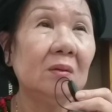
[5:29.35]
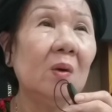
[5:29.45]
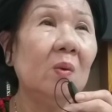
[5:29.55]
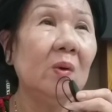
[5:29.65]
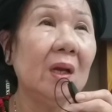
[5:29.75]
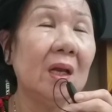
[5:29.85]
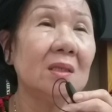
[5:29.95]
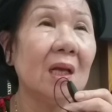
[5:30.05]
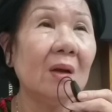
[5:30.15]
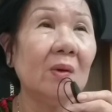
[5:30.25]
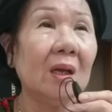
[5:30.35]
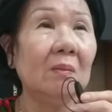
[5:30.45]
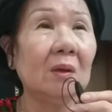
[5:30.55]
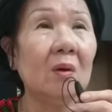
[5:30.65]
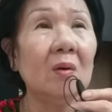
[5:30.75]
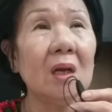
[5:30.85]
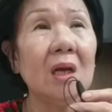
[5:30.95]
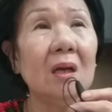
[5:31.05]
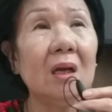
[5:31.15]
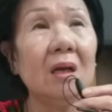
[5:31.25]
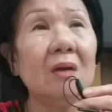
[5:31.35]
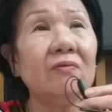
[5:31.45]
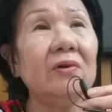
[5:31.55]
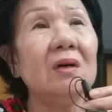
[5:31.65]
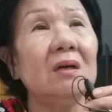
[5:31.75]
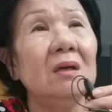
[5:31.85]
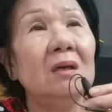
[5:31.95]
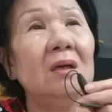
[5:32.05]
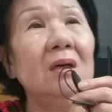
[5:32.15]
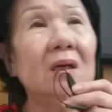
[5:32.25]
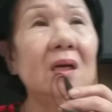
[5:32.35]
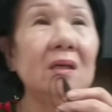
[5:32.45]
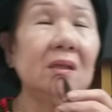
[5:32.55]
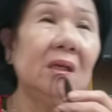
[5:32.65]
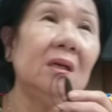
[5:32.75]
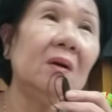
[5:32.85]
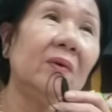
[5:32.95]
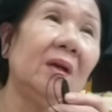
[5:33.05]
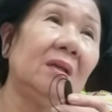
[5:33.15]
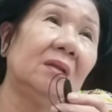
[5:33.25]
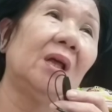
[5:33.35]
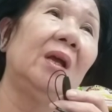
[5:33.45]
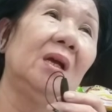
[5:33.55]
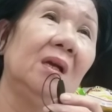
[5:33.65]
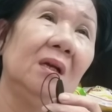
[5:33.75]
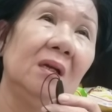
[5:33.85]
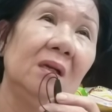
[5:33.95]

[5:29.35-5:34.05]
tu đi để sau này mình có cái phước, cái đức chứ đâu phải tiền.